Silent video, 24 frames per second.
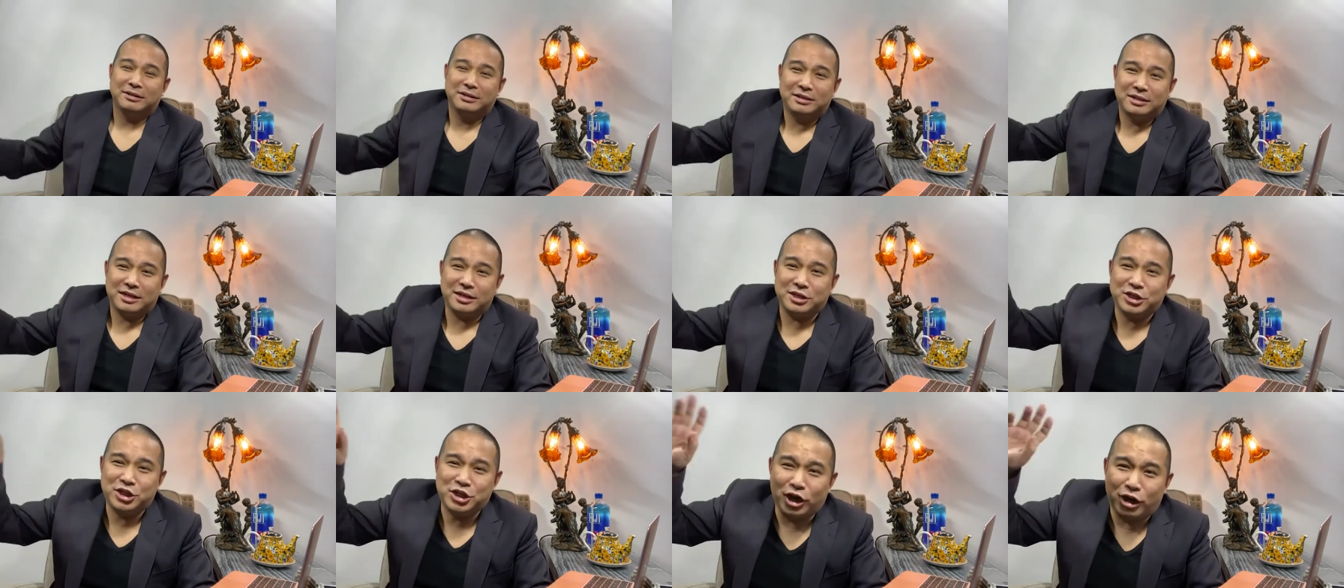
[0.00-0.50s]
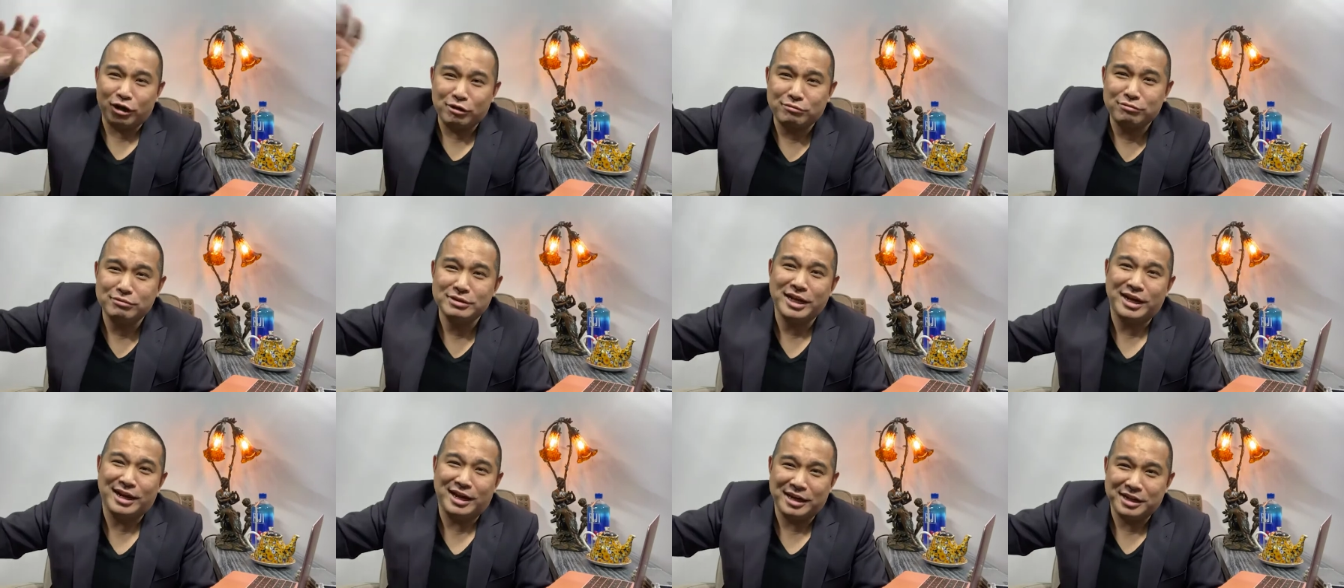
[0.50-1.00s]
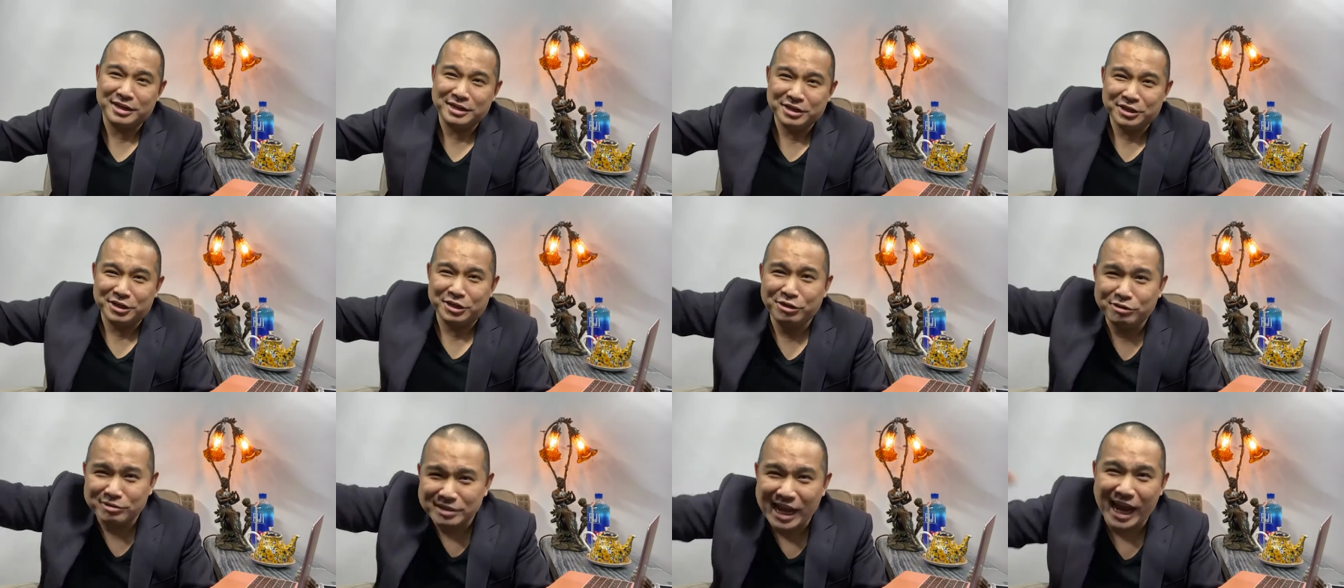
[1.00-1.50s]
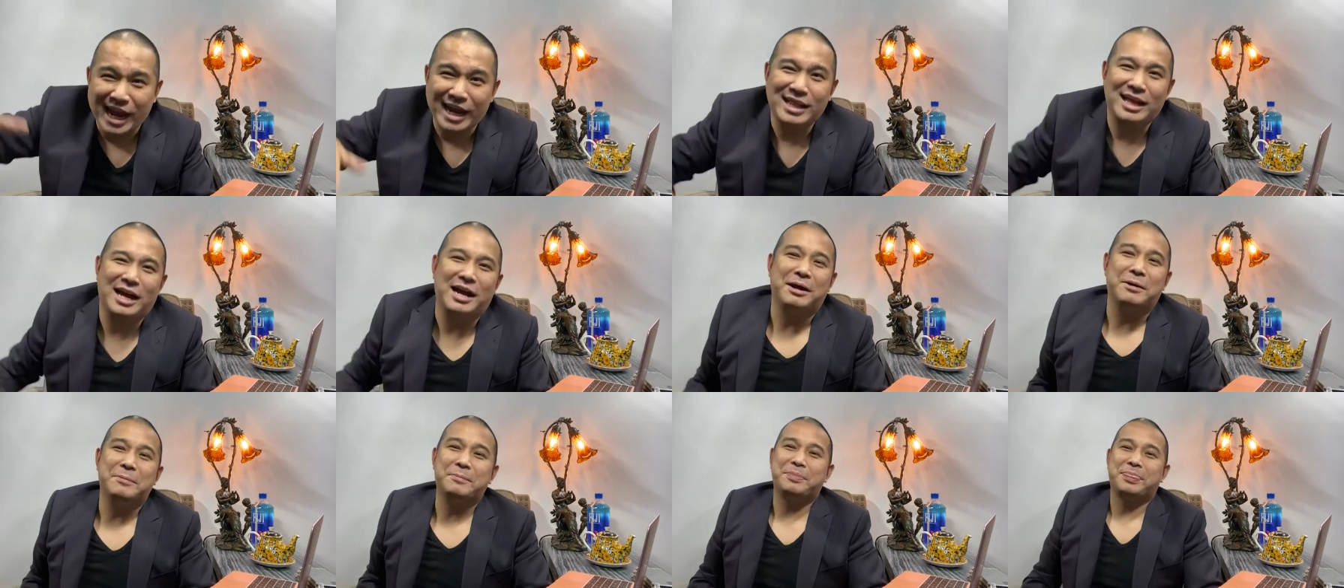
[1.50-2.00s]
那个小姑娘又来
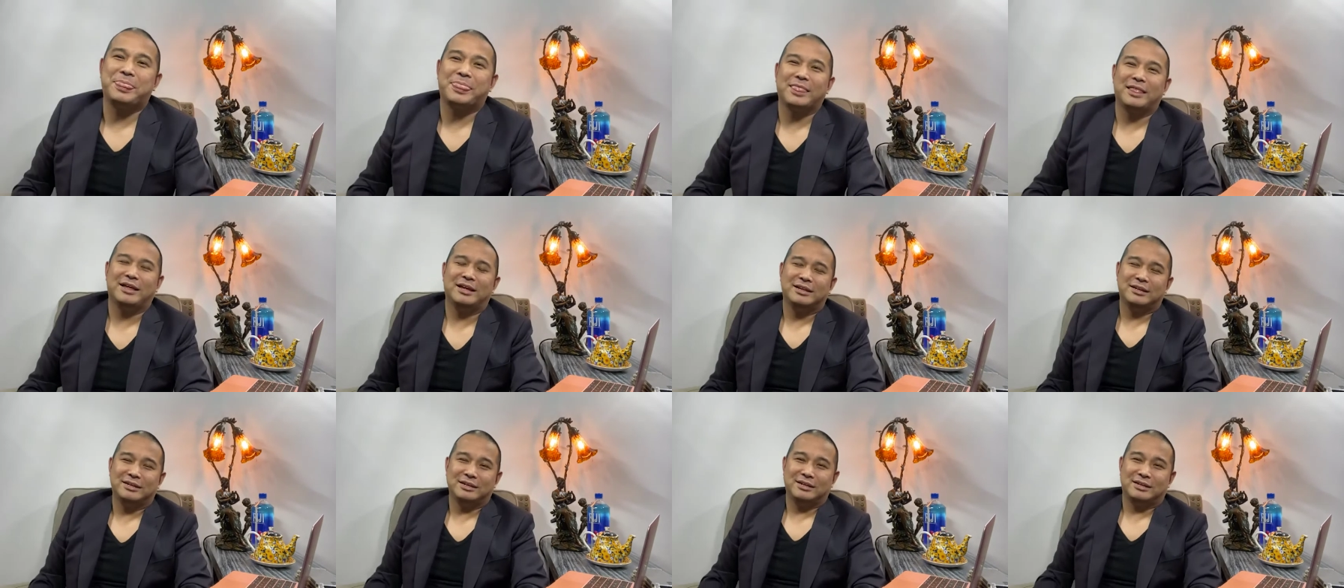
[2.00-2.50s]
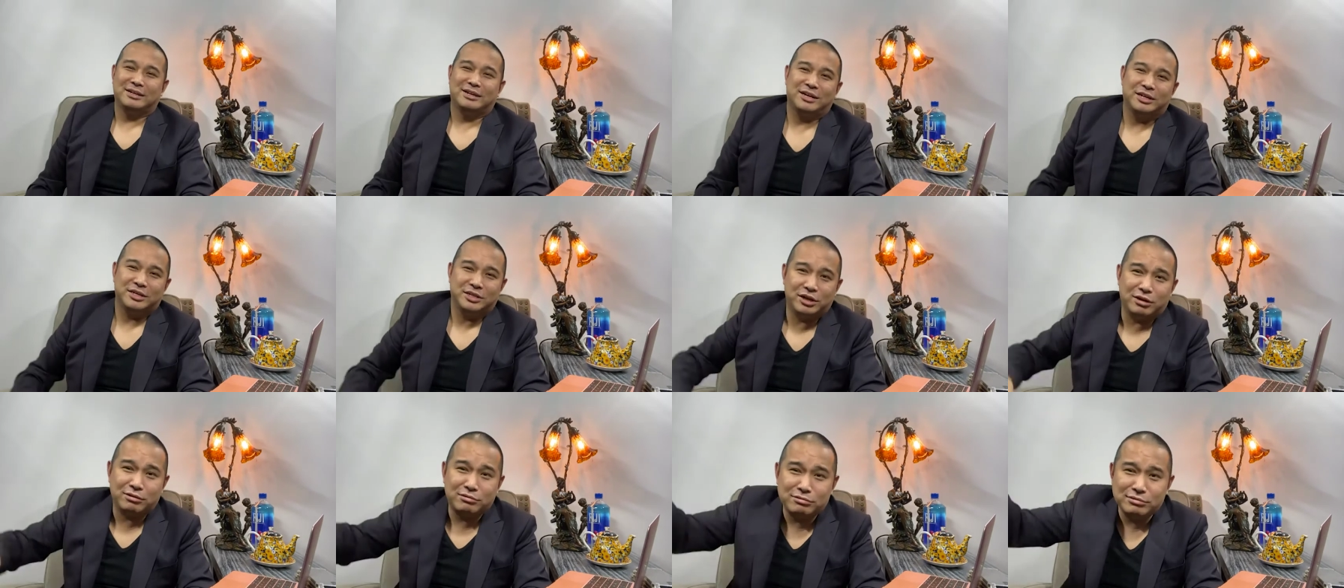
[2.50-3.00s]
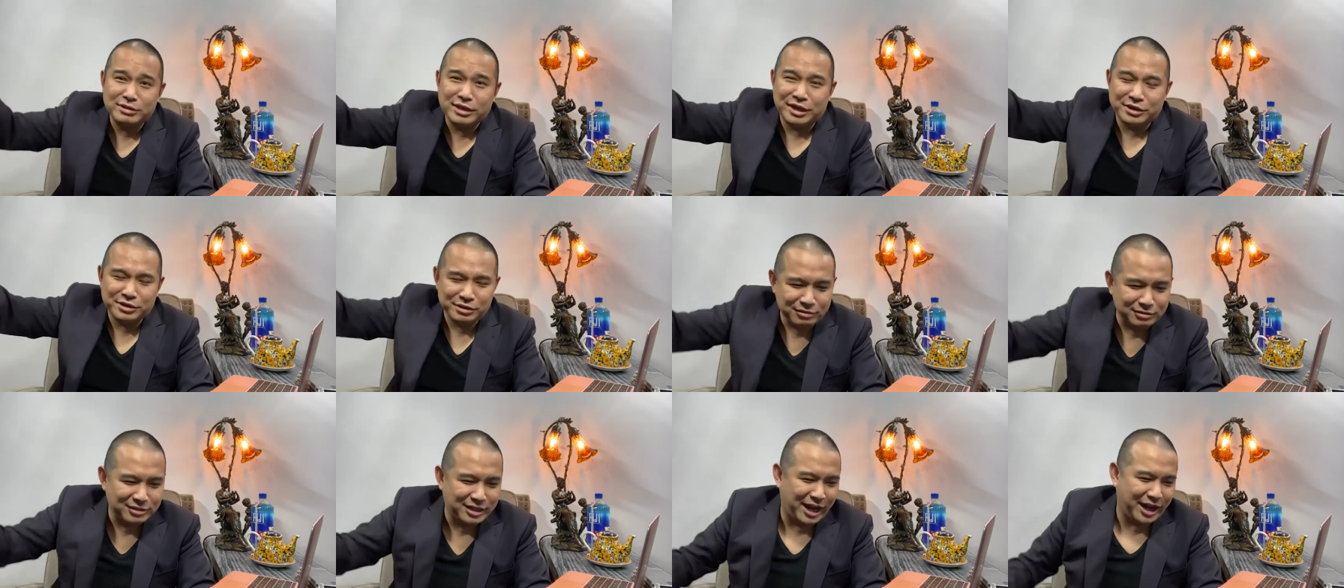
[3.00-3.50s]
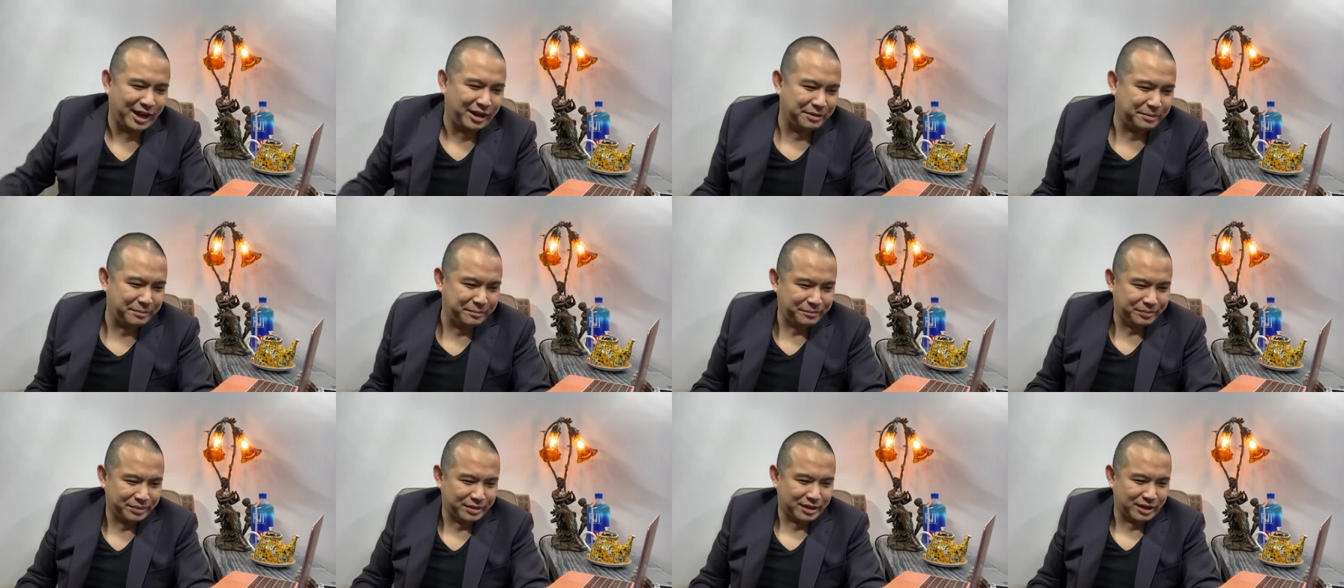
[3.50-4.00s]
了啊，小姑娘又
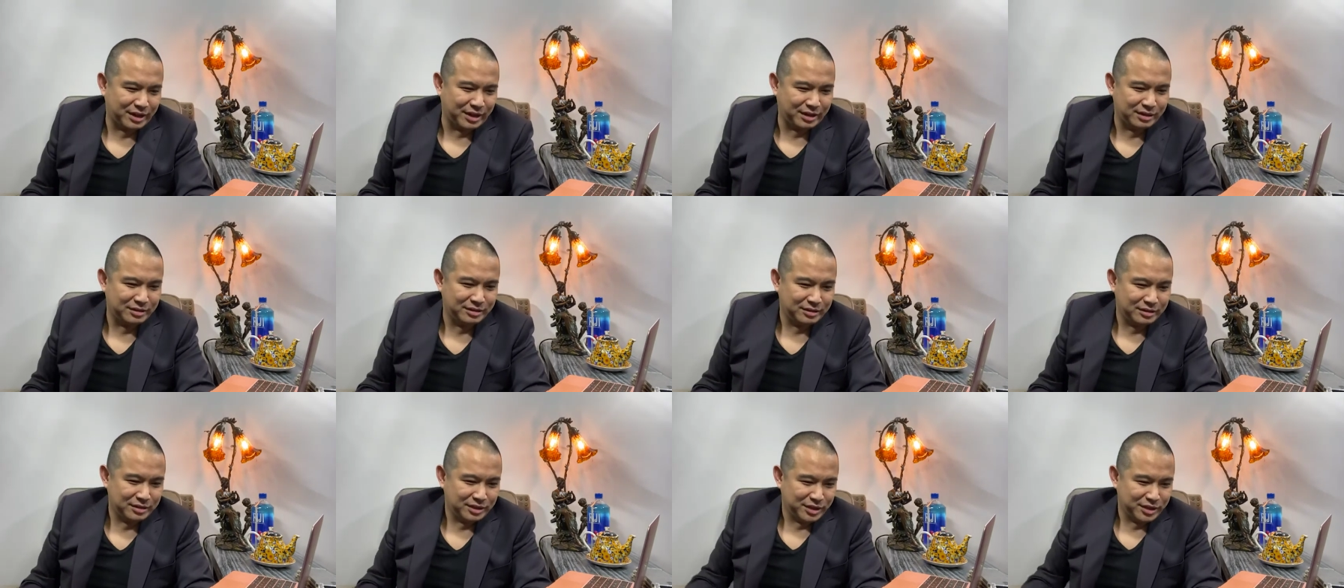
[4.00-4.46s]
来啊，